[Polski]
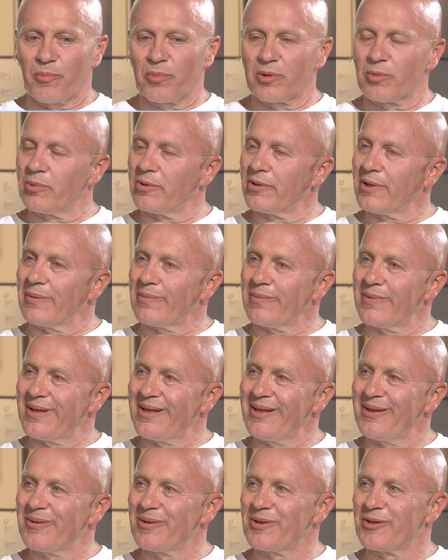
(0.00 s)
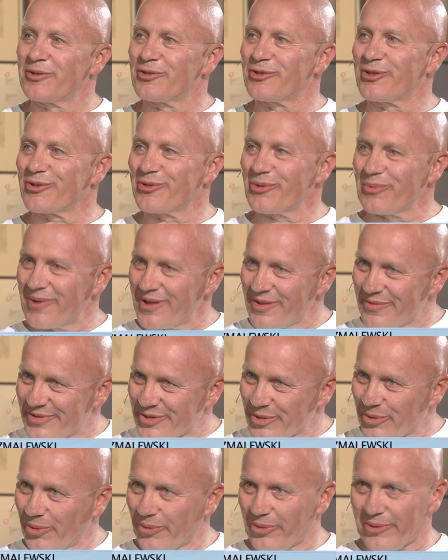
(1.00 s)
próbujemy zrozumieć
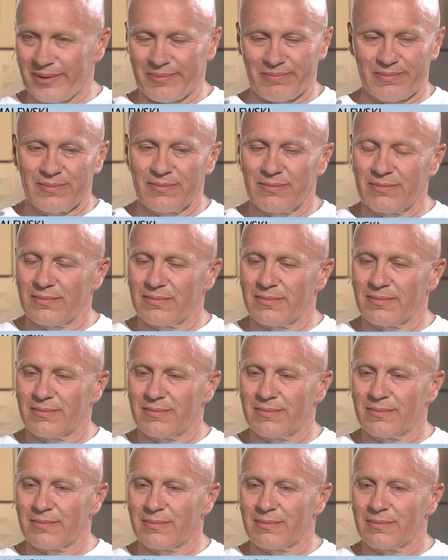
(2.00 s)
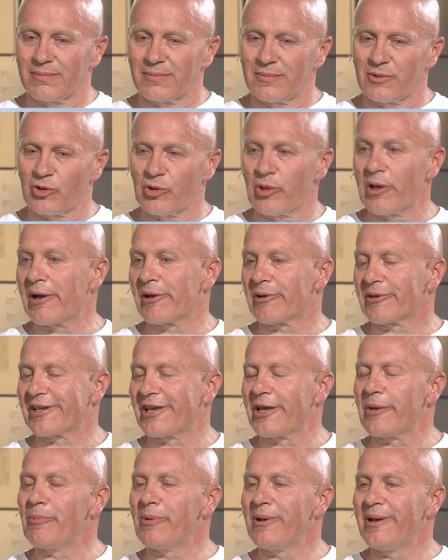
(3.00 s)
Wschód. Mm, Rudyard
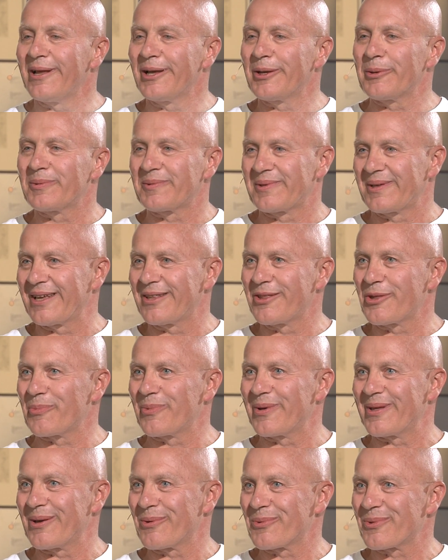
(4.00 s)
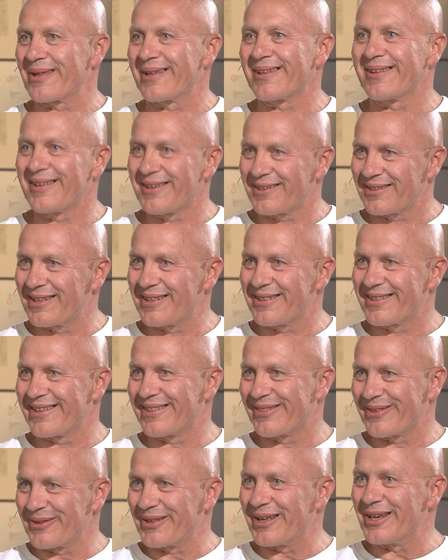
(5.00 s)
Kipling kiedyś powiedział, że
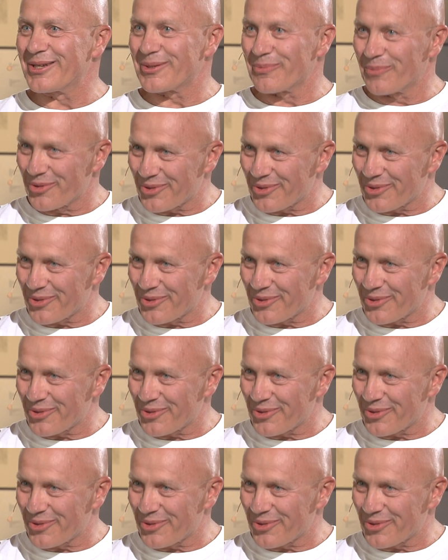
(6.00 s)
niestety to nie jest